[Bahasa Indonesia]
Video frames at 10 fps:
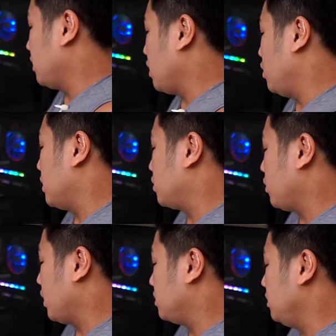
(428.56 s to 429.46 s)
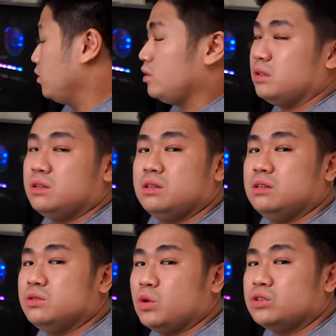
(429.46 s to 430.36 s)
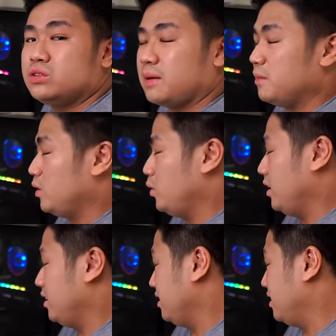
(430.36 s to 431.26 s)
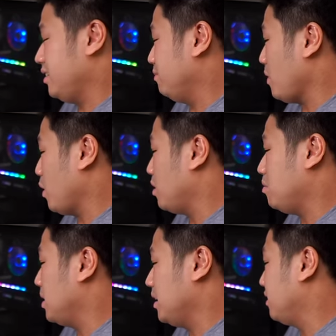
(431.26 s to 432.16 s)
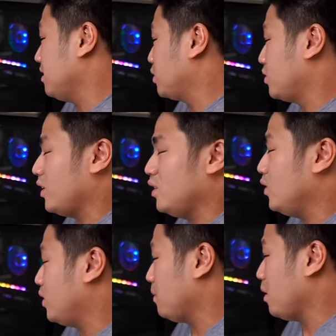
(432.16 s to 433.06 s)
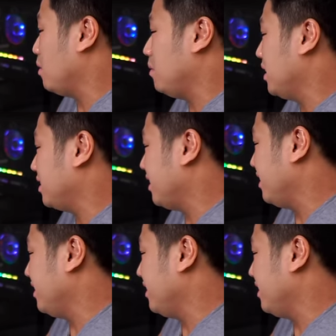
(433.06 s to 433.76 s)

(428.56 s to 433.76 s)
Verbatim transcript: ketika lo masuk OS-nya, oh ini joystick by the way mewah banget satu setengah juta mewah banget